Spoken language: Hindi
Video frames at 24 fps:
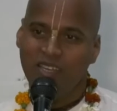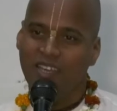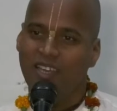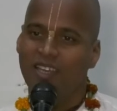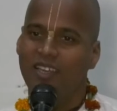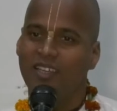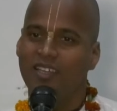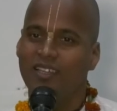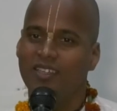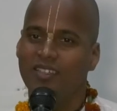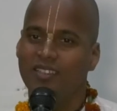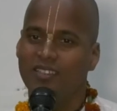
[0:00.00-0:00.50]
है
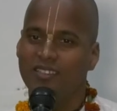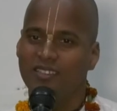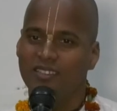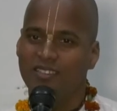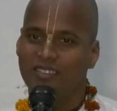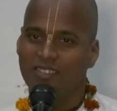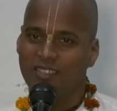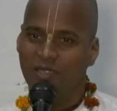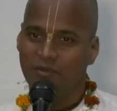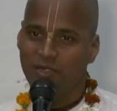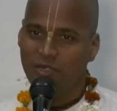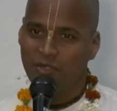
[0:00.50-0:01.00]

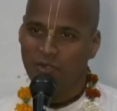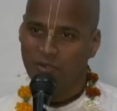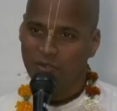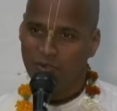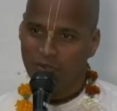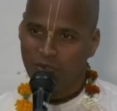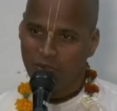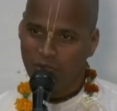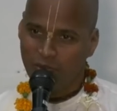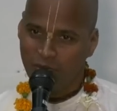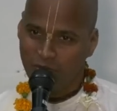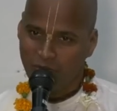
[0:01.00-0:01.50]
सभी
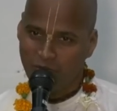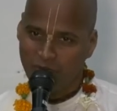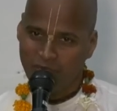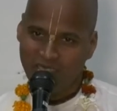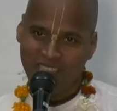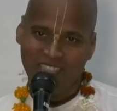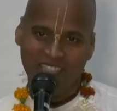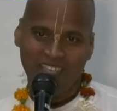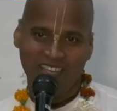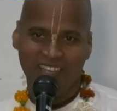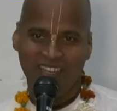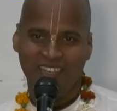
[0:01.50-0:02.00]
उनको
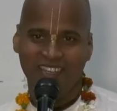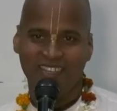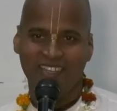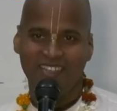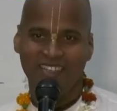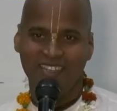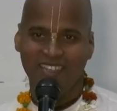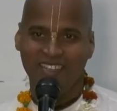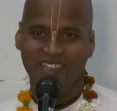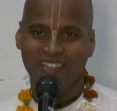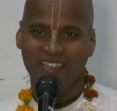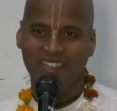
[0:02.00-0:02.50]
प्रिय हैं
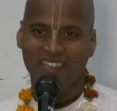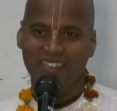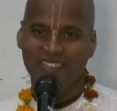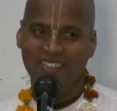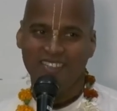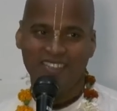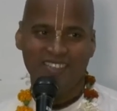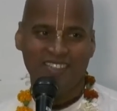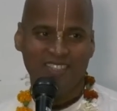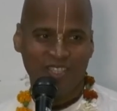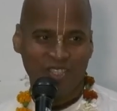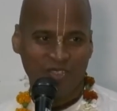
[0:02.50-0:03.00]

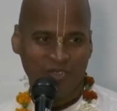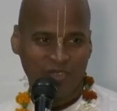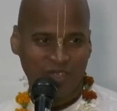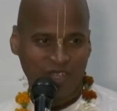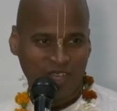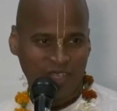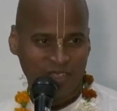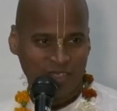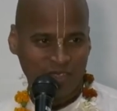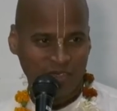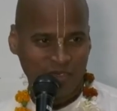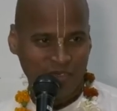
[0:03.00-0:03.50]
किसी से
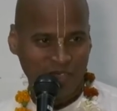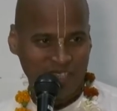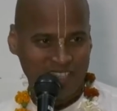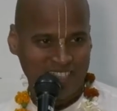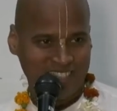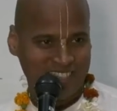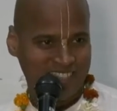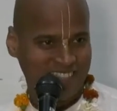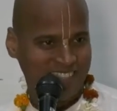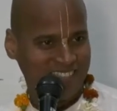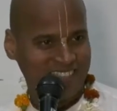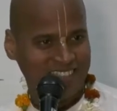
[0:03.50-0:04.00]
उनका द्वेष
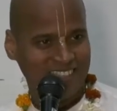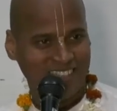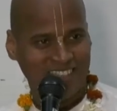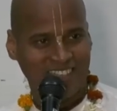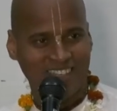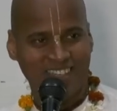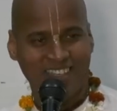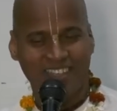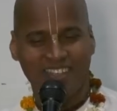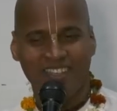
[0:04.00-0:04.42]
नहीं है